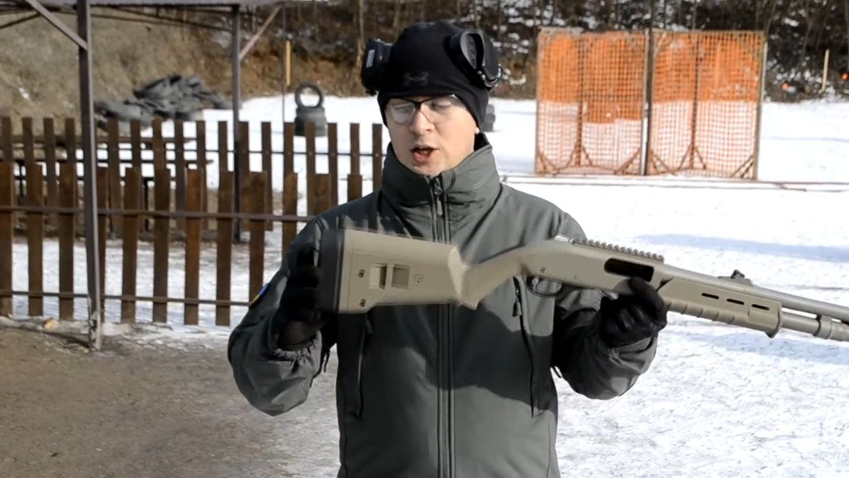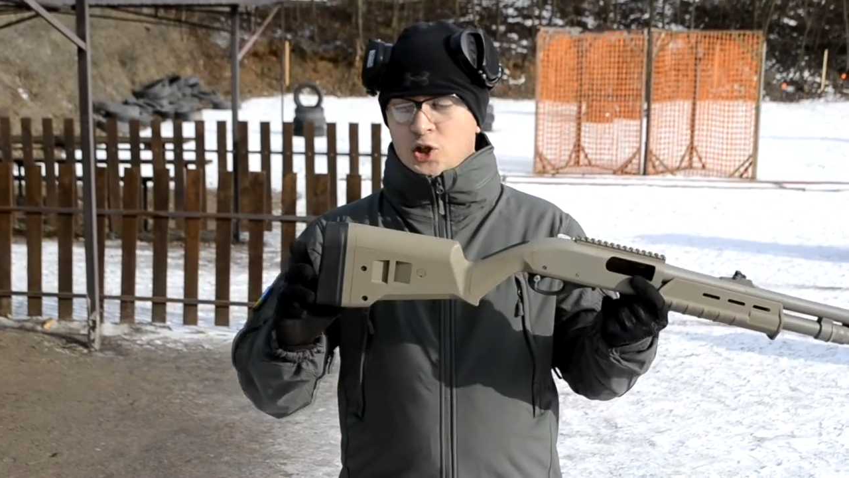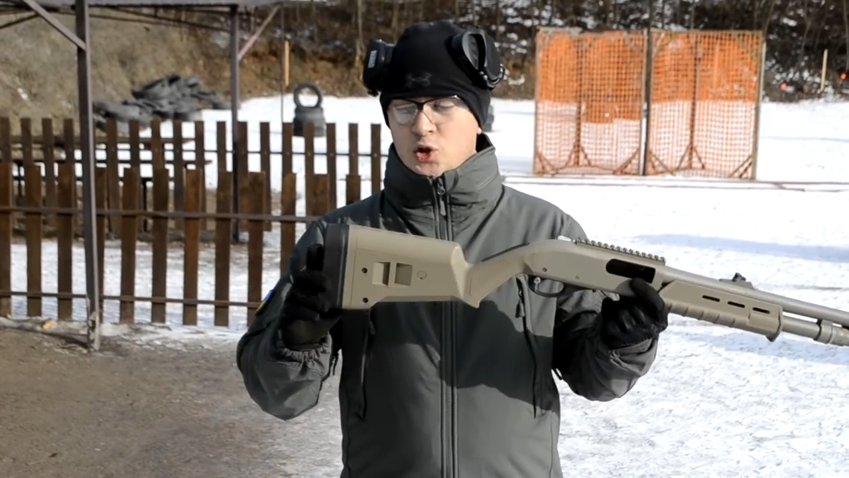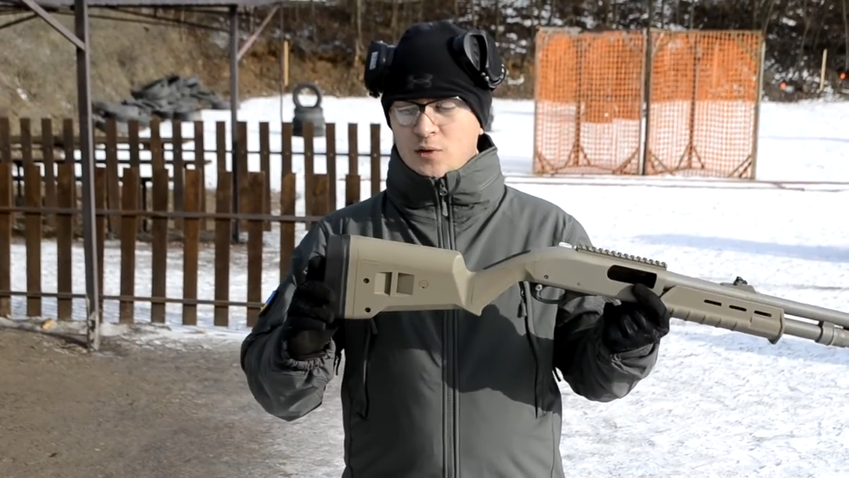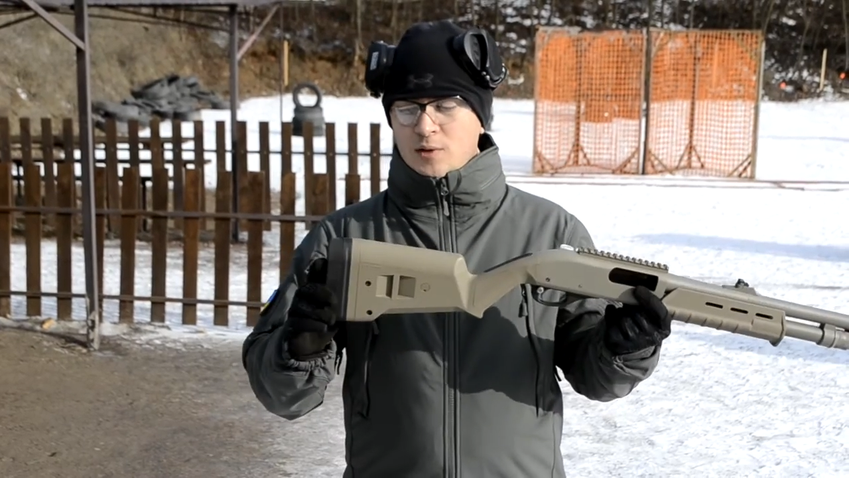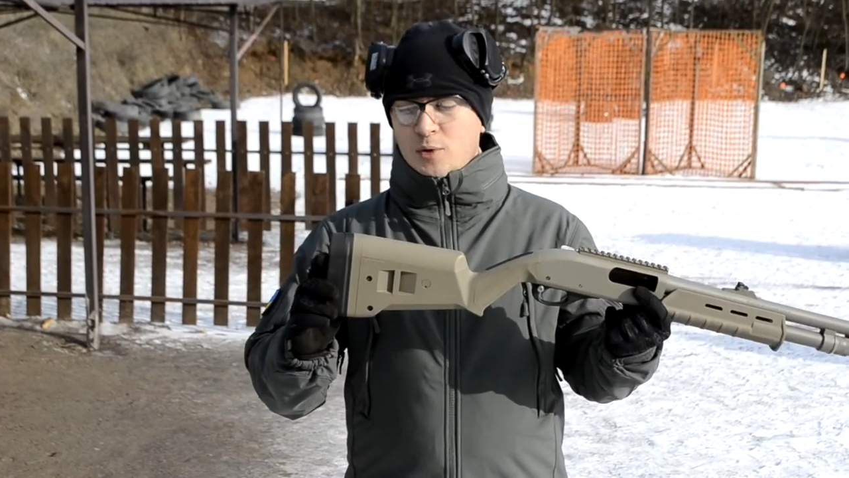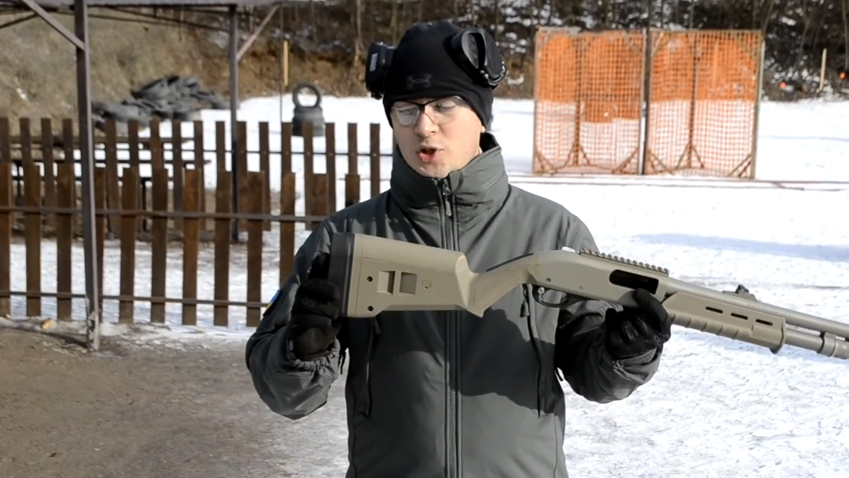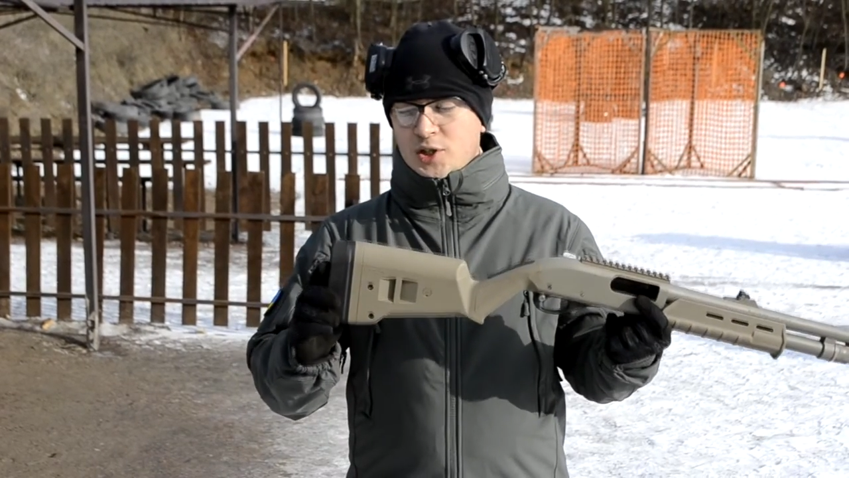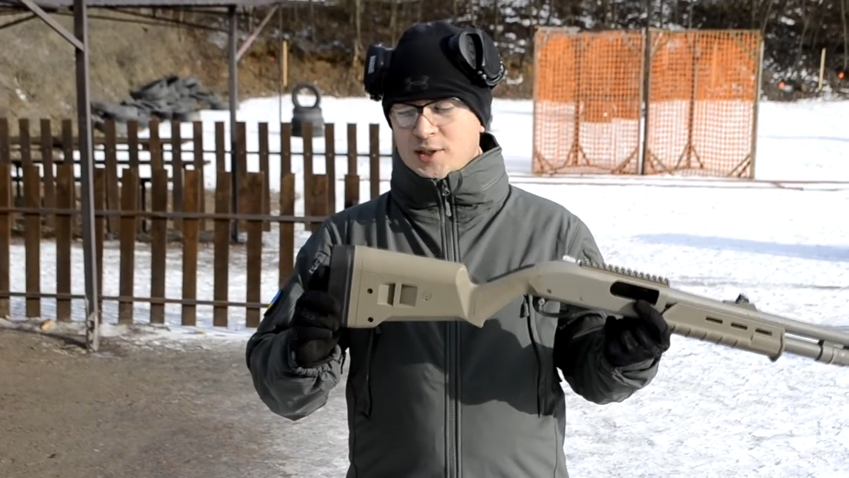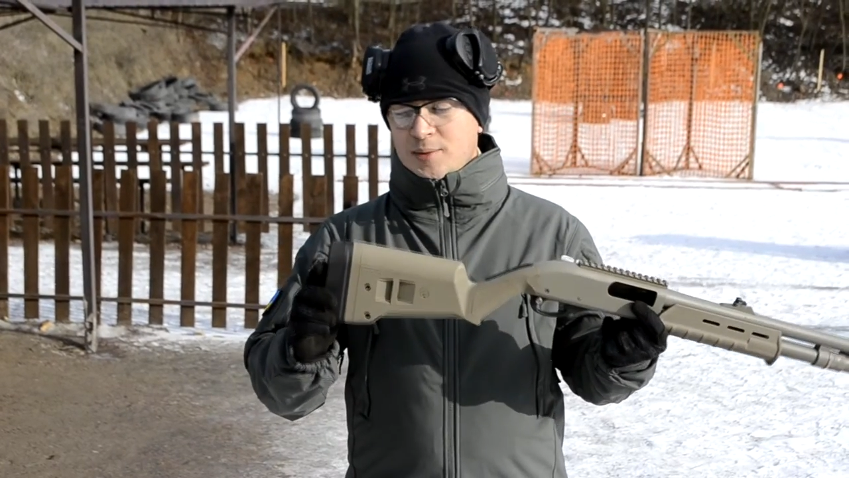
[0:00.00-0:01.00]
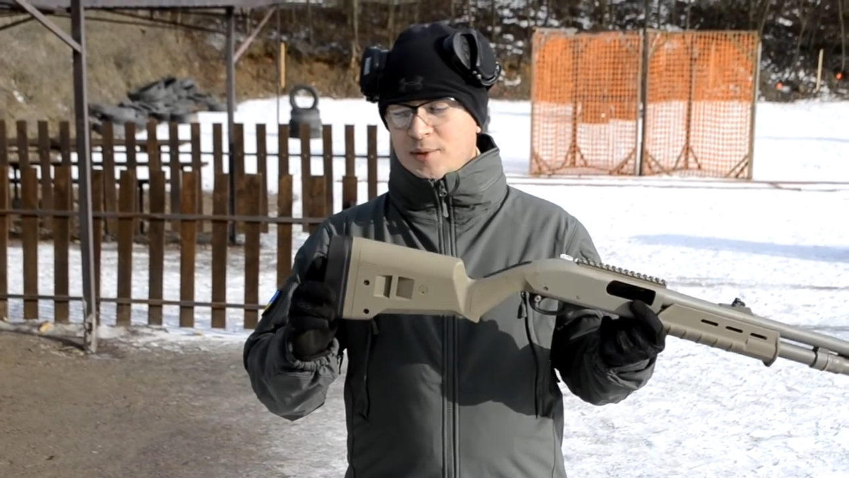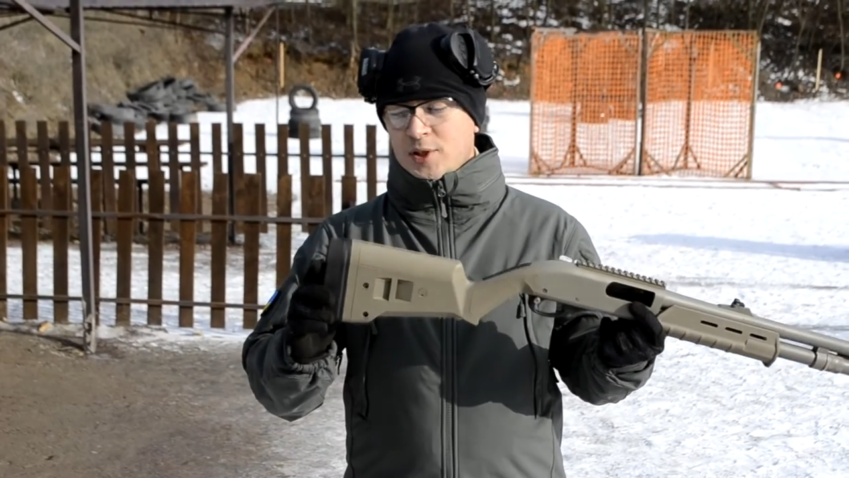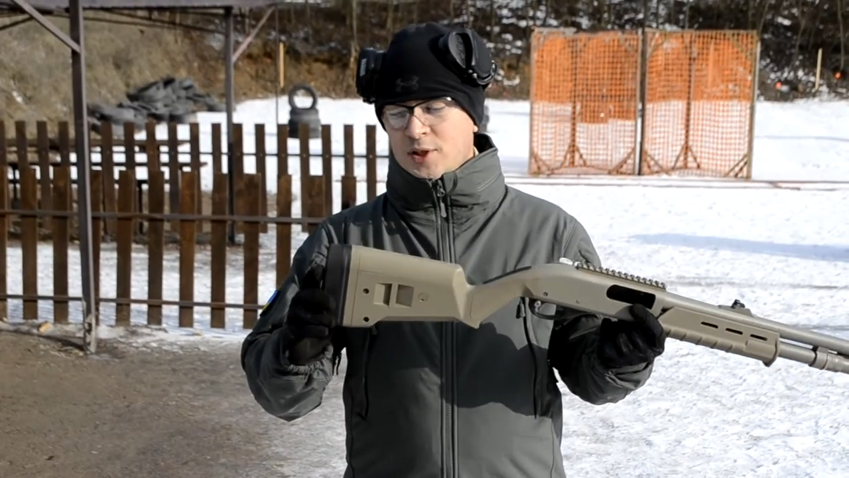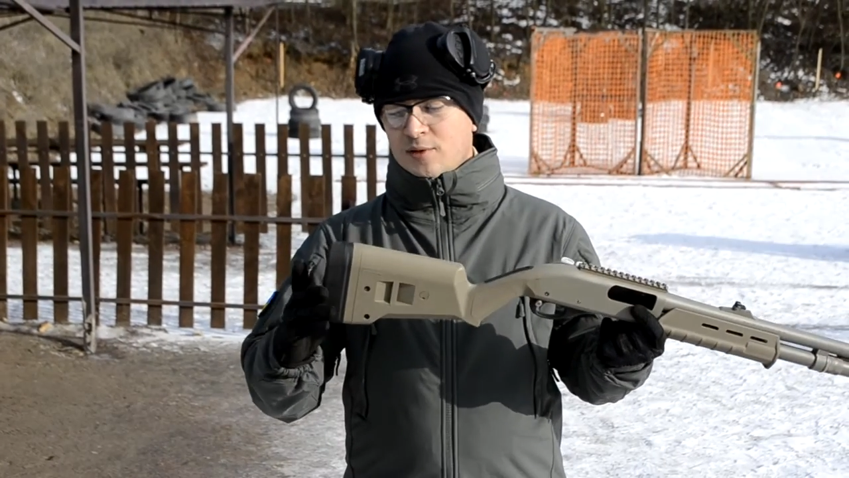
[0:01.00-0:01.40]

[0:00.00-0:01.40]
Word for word: Что вы можете заменить?